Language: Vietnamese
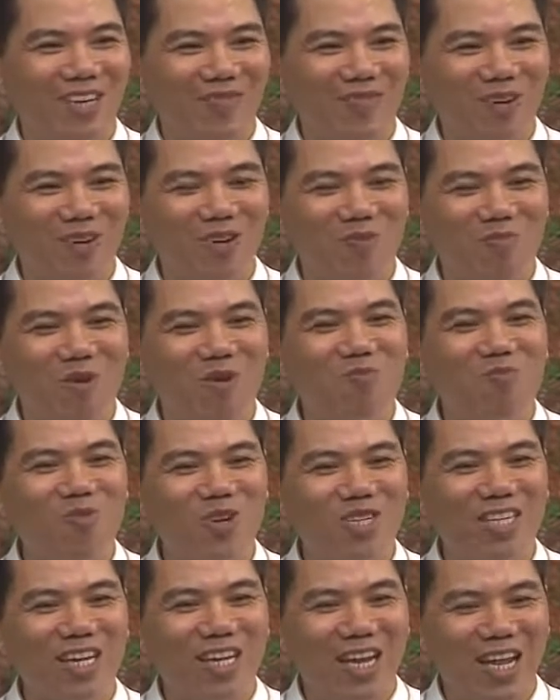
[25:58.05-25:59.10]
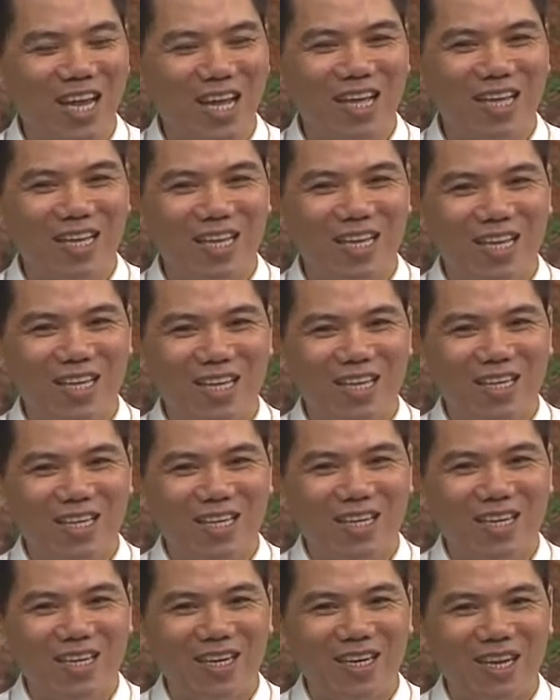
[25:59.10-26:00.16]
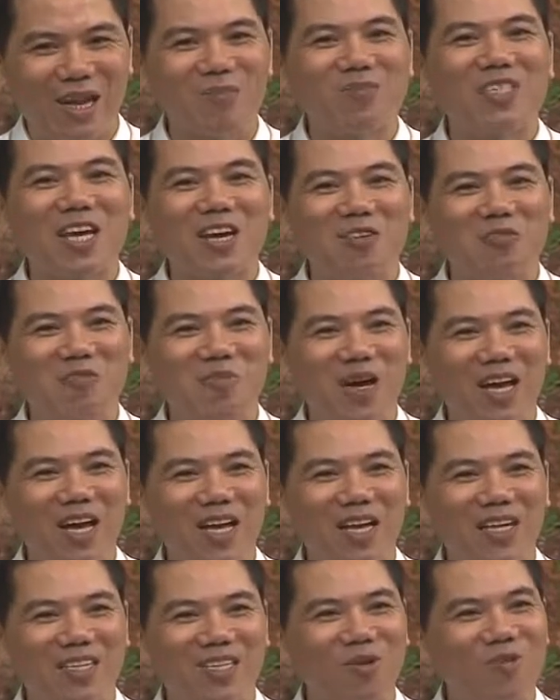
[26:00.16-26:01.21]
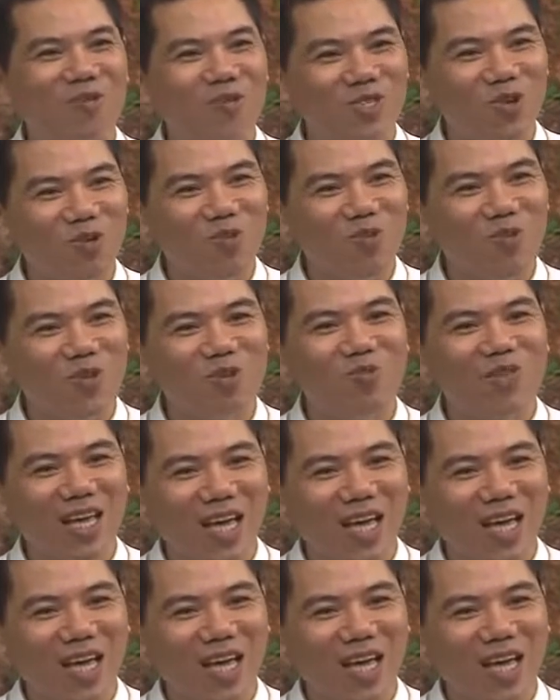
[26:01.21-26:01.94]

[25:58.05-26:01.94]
Và con mong muốn rằng là làm sao mà trong cuộc sống của